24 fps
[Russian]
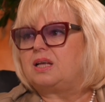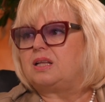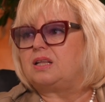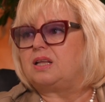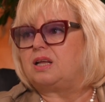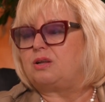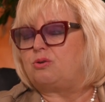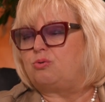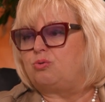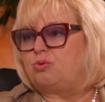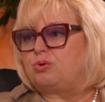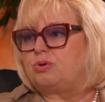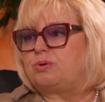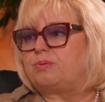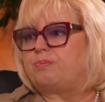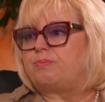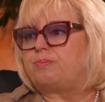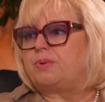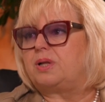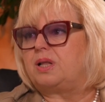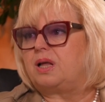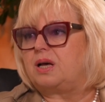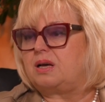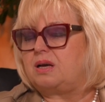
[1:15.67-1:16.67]
надоя
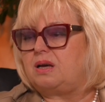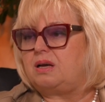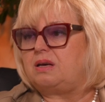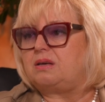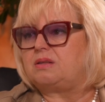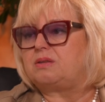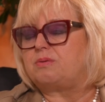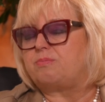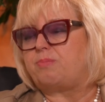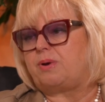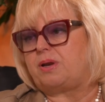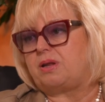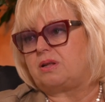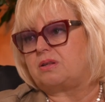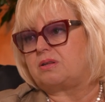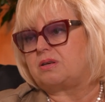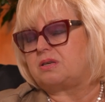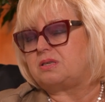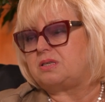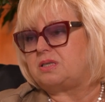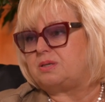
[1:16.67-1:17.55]
молока, это порядка